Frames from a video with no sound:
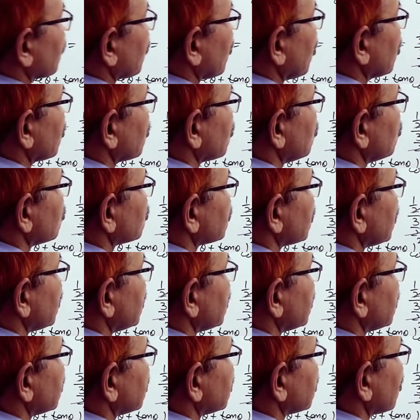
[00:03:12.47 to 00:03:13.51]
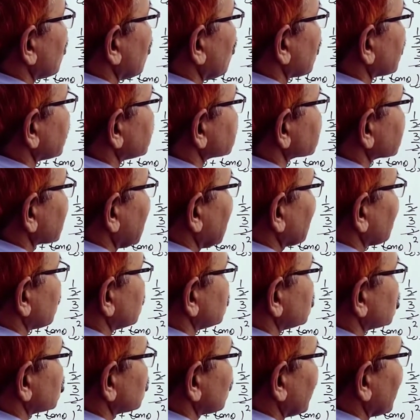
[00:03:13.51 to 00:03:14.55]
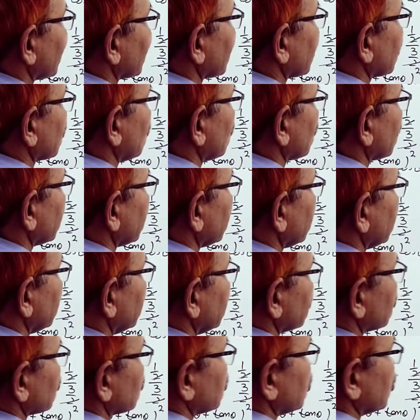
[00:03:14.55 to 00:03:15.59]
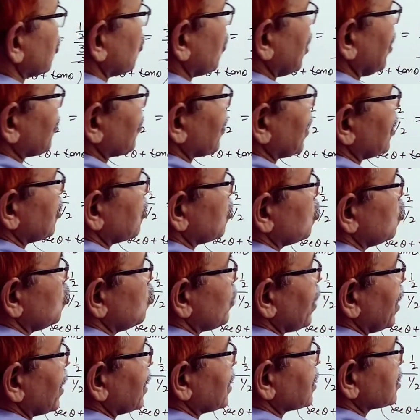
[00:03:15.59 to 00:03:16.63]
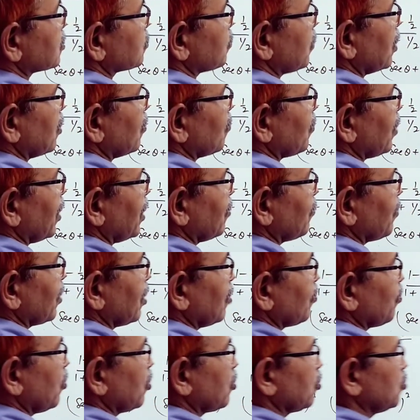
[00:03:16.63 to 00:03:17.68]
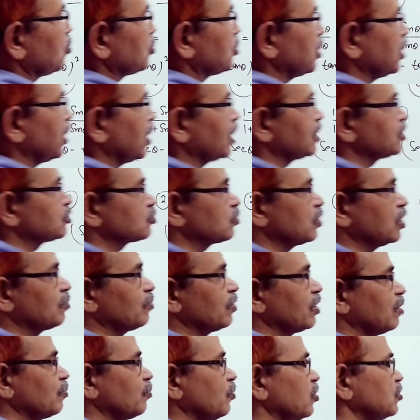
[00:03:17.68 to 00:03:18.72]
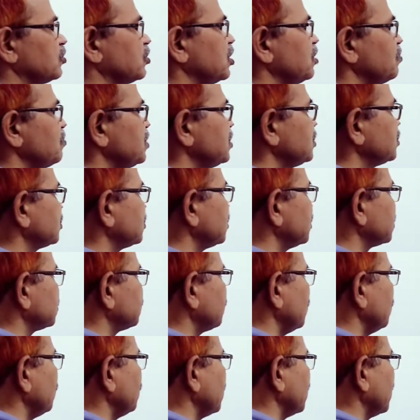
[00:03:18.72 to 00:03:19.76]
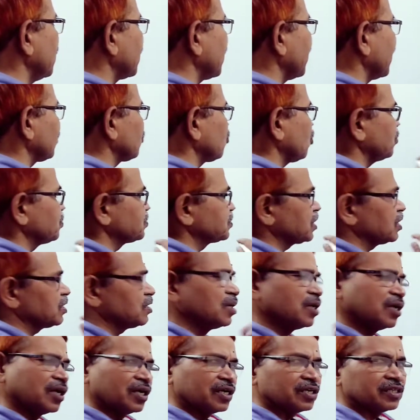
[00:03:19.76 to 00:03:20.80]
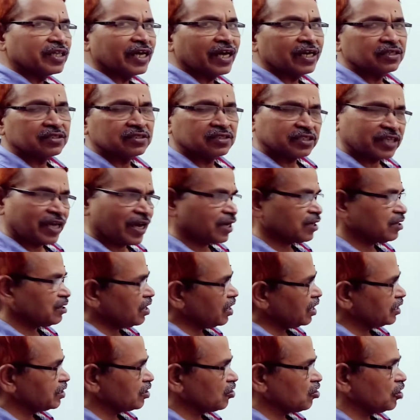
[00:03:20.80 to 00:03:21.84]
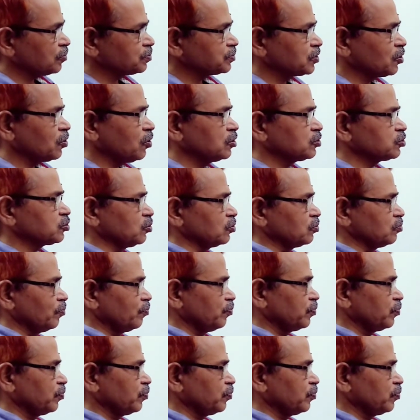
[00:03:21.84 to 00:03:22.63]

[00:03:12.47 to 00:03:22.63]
अपॉन रूट थ्री और इसका आप स्क्वायर करोगे तो देखो आपका टू माइनस वन वन वन अपॉन रूट थ्री का स्क्वायर वन अपॉन थ्री मीन्स दिस विल बी करेक्ट ऑप्शन देन चेक अदर ऑप्शन ऑल्सो